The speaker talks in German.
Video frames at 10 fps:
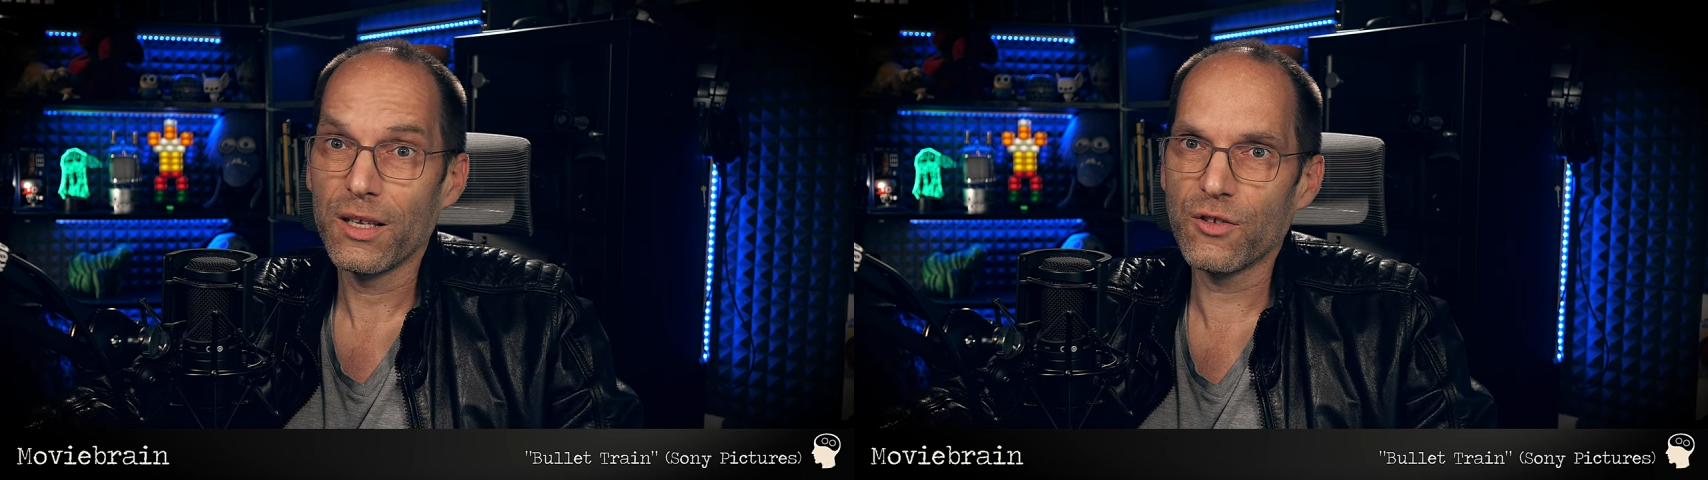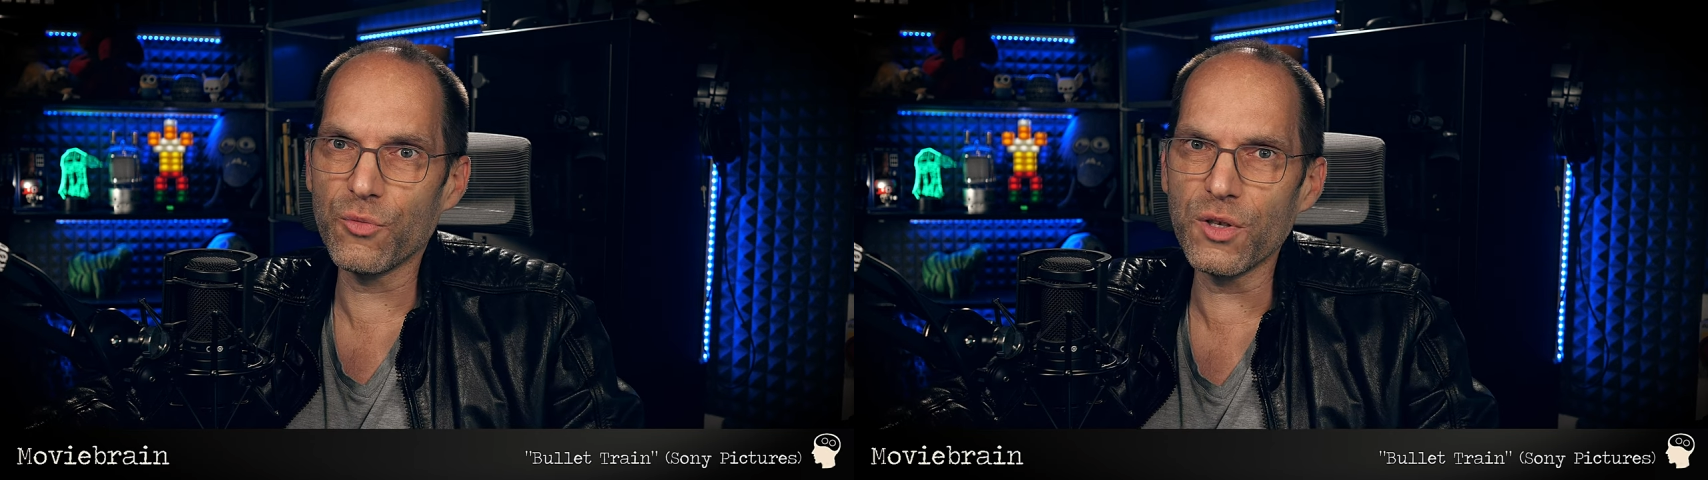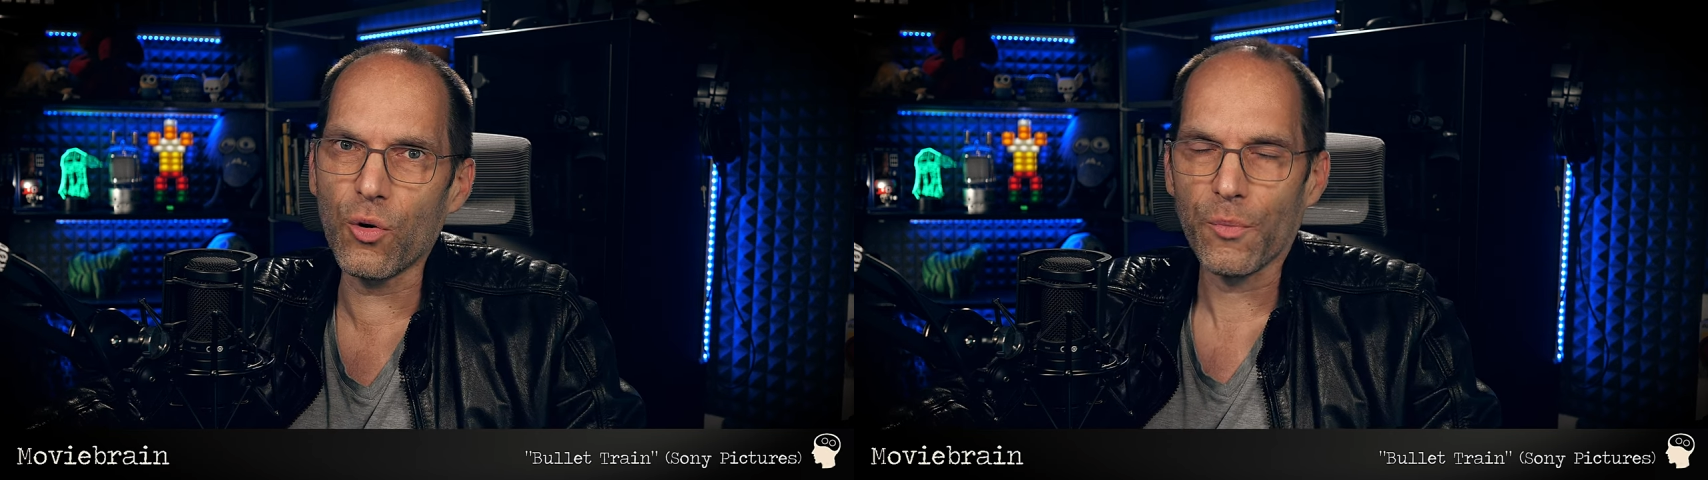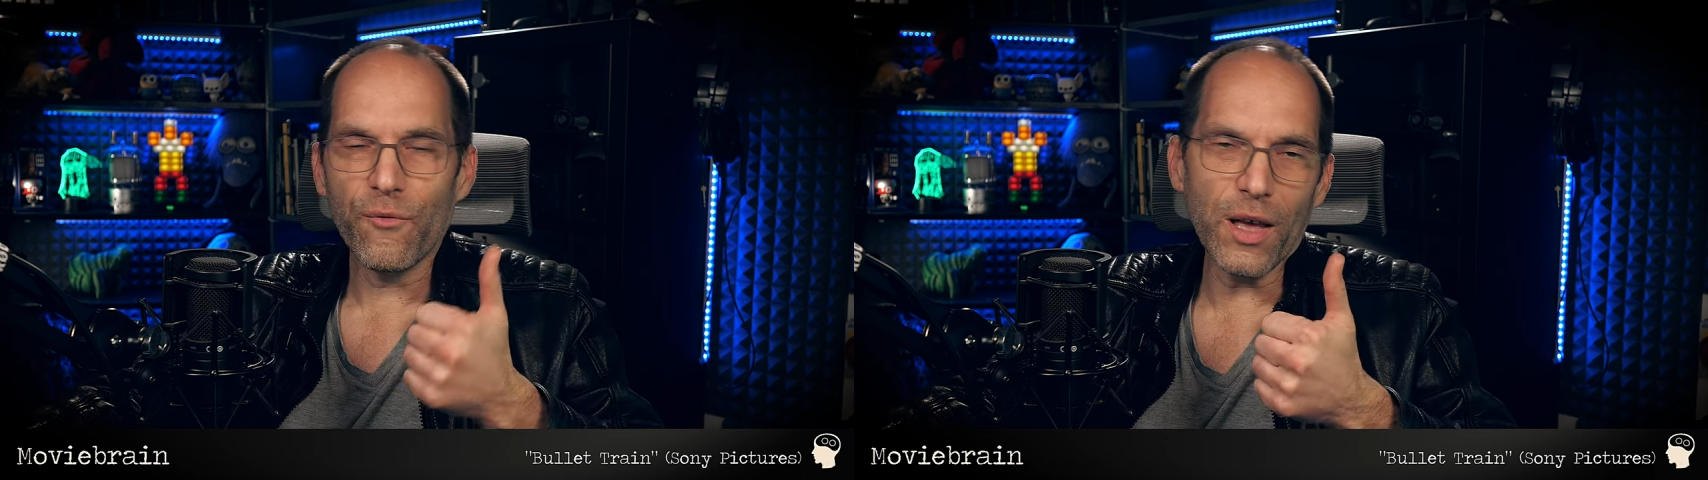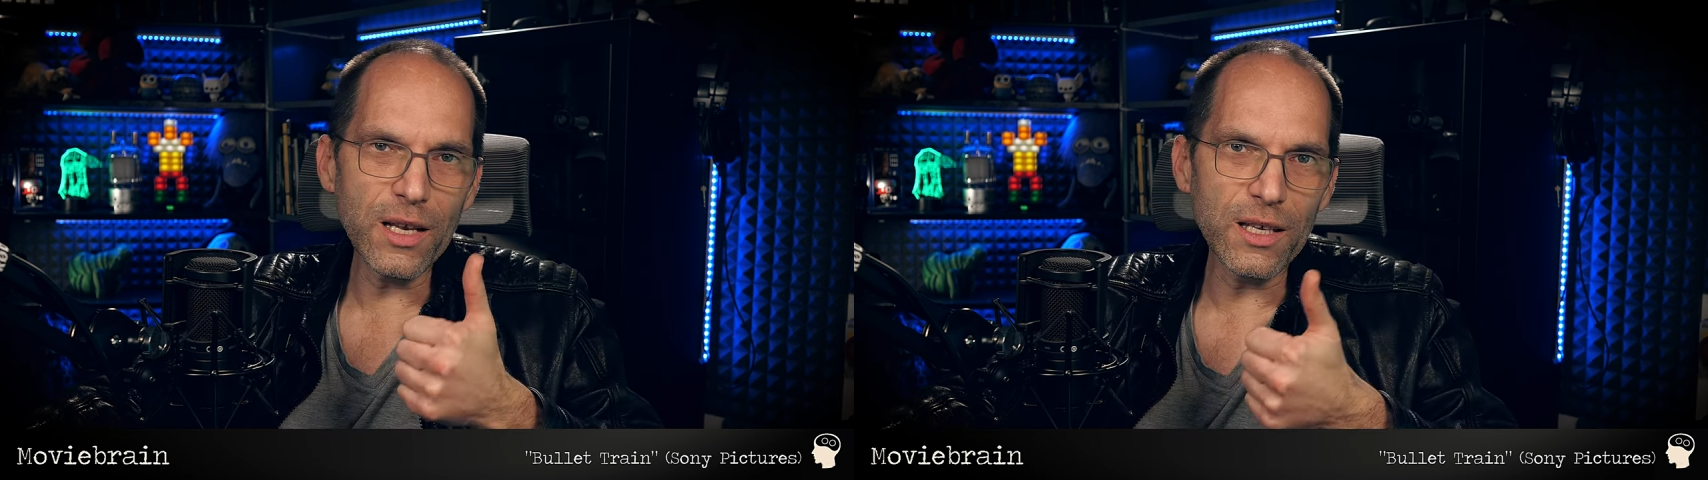Sowieso,
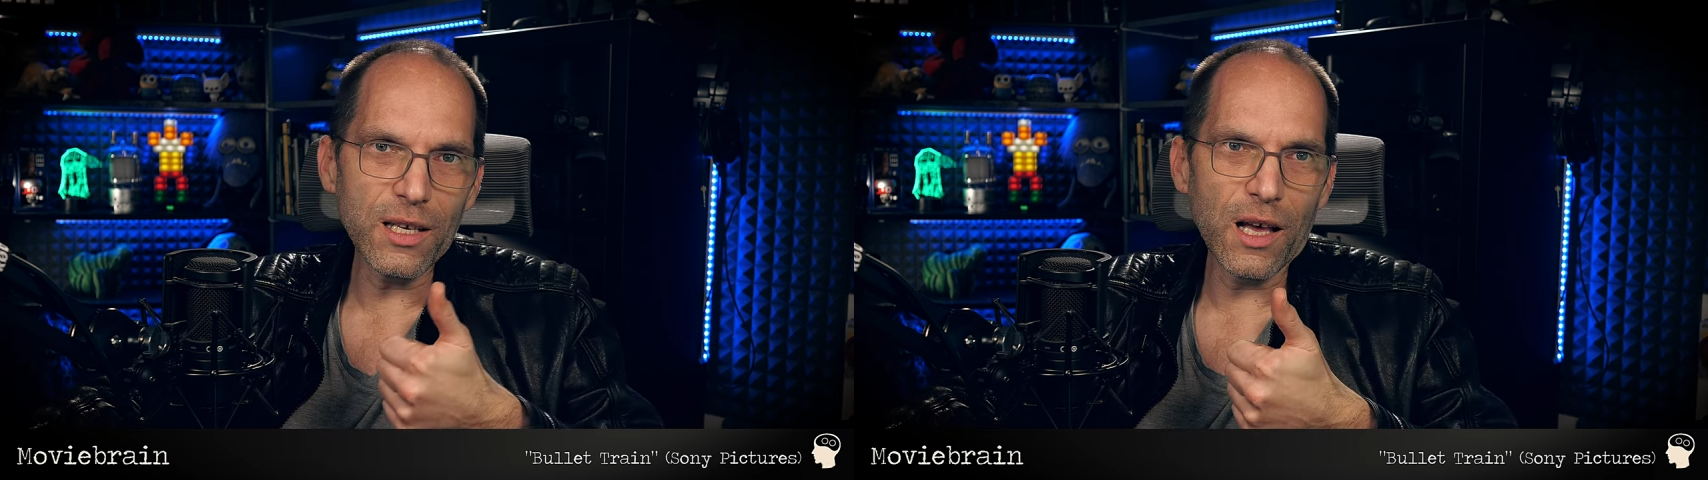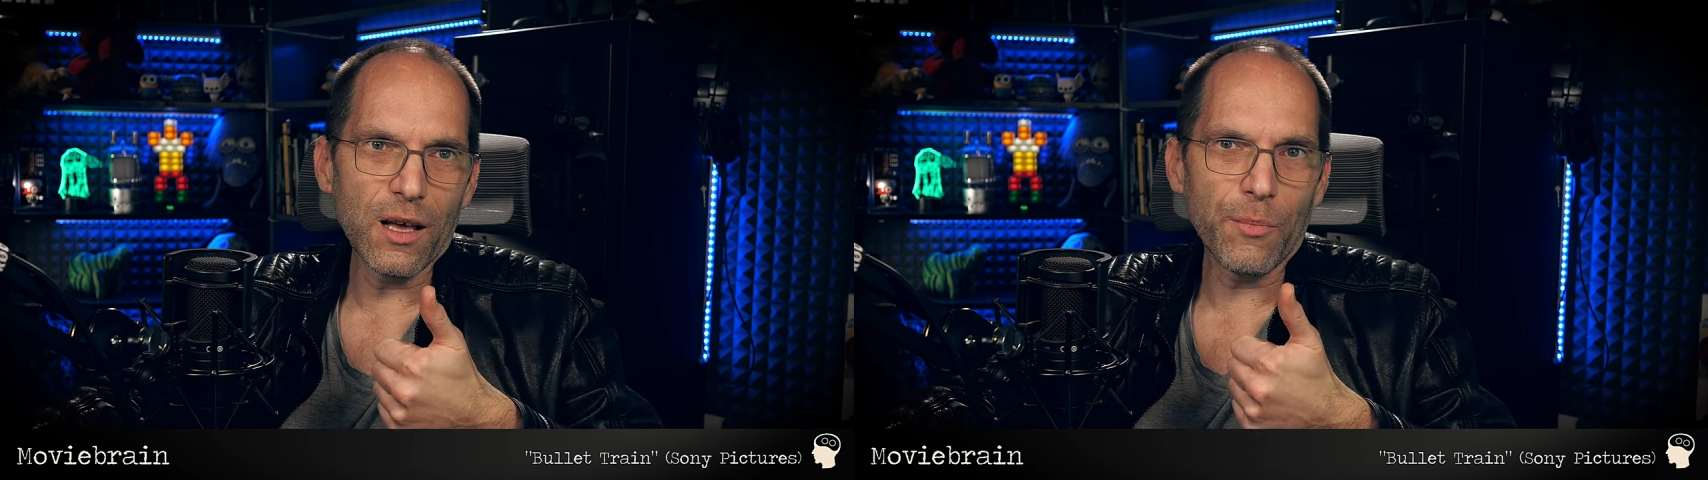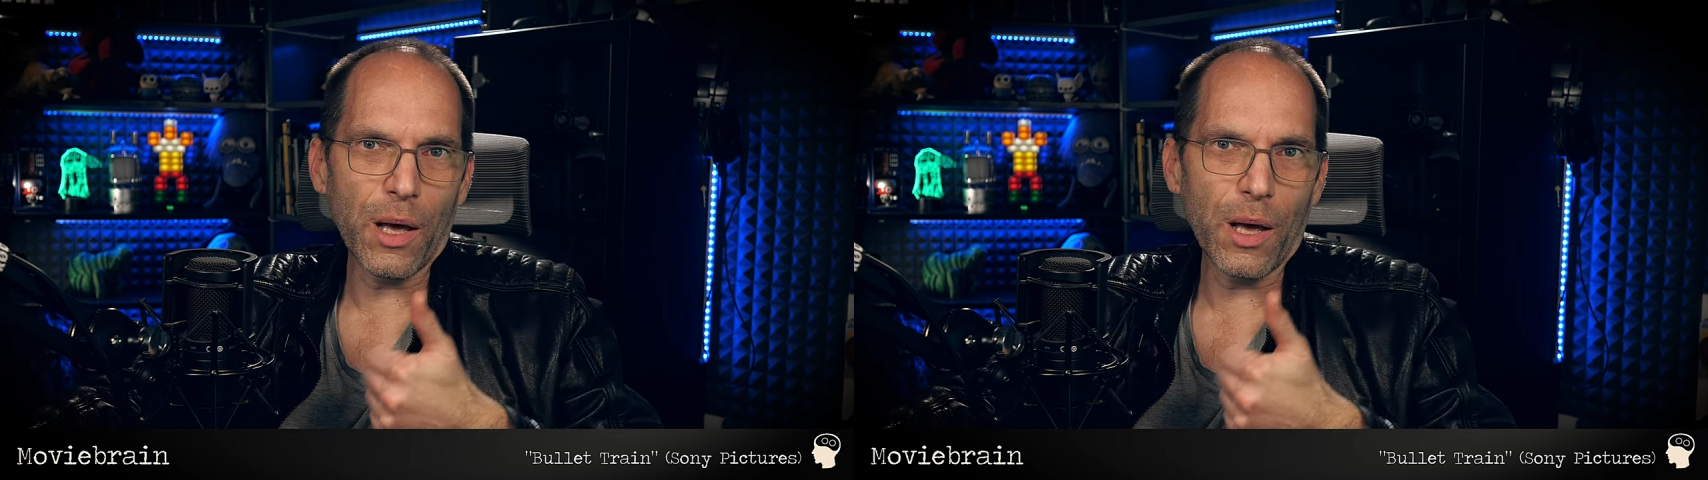wenn ihr